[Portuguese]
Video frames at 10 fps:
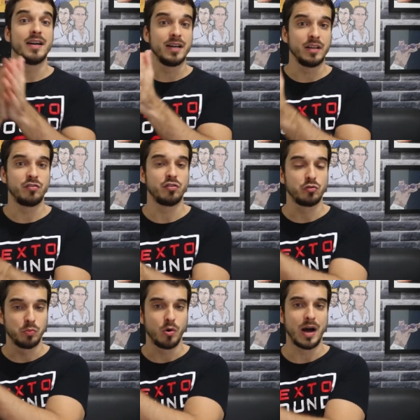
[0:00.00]
antes
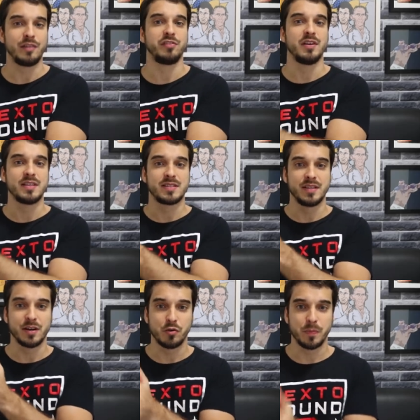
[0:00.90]
do Borrachinha
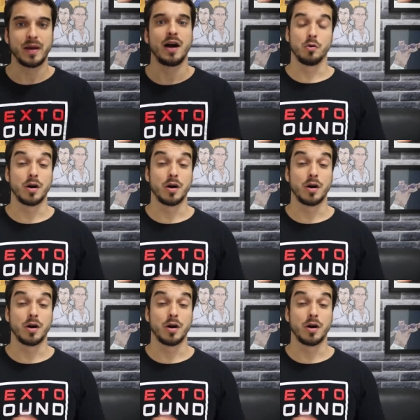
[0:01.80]
se recuperar.